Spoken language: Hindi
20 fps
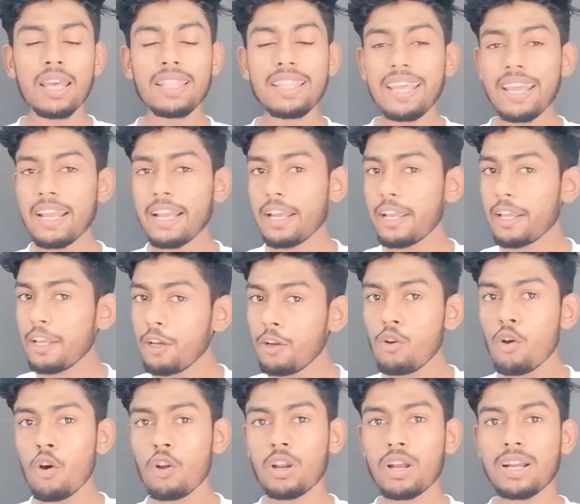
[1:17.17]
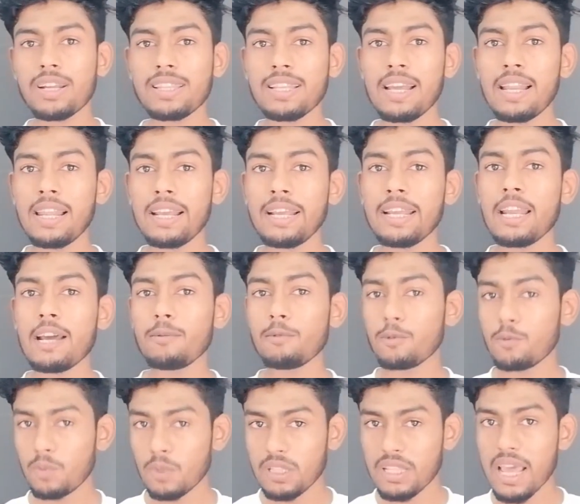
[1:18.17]
देख के इग्नोर करते हैं लेकिन आप
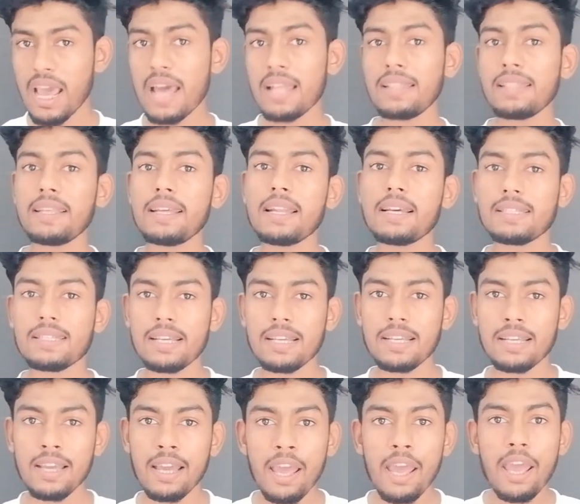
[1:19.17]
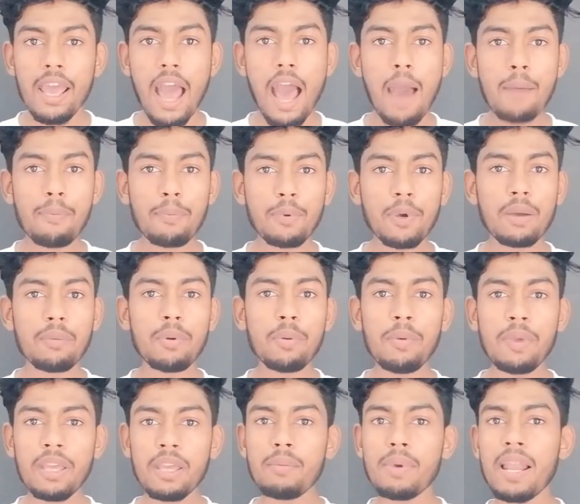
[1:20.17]
उस पर ध्यान देना चाहिए आप कभी भी
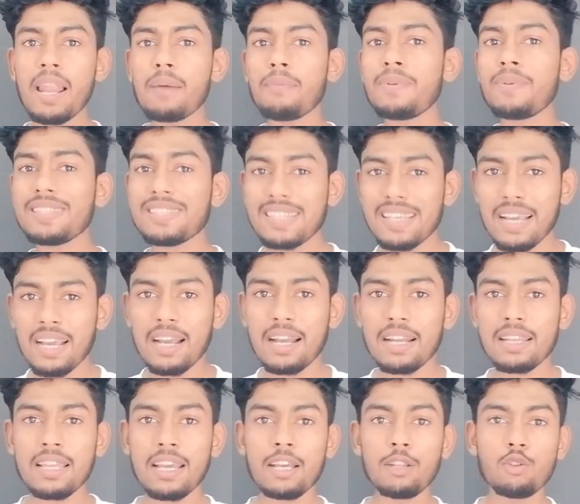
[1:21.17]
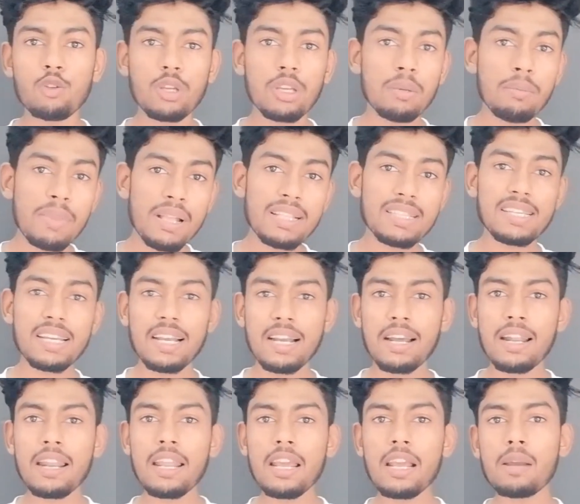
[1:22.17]
ईमेल अपना चेक करते हैं तो ईमेल चेक
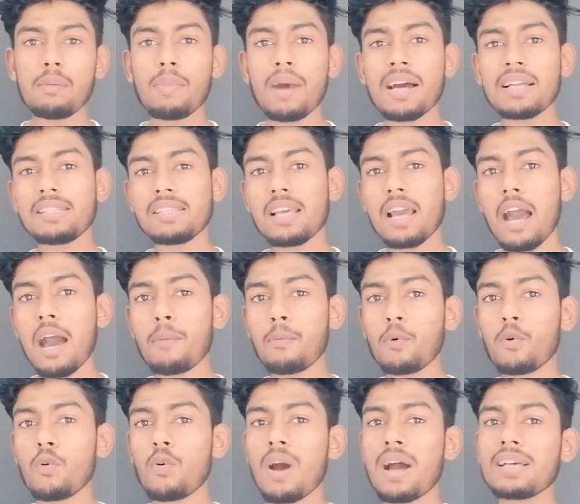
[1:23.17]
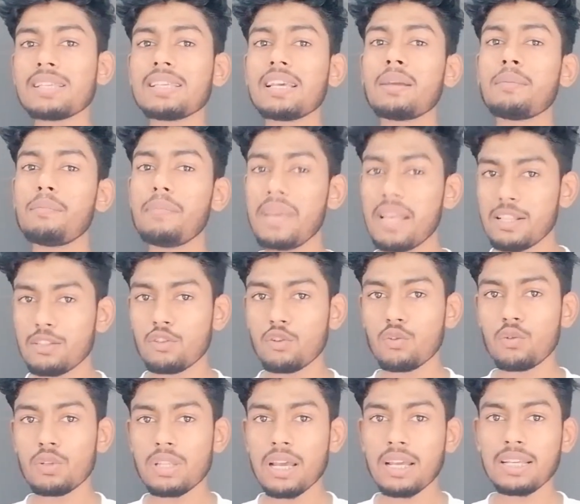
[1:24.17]
करने के बाद से आपको वहाँ से एक मेल शो
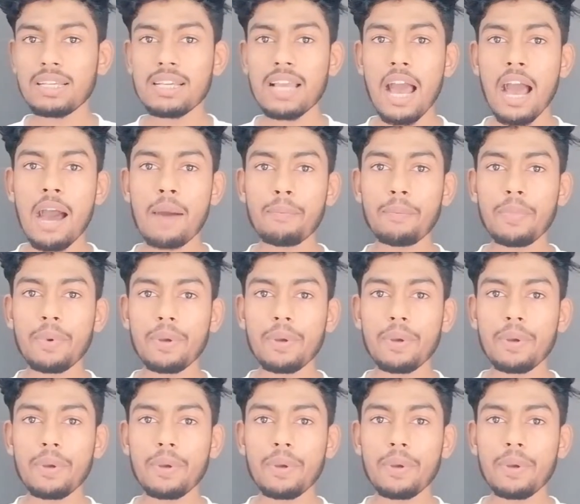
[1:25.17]
होता है कि आप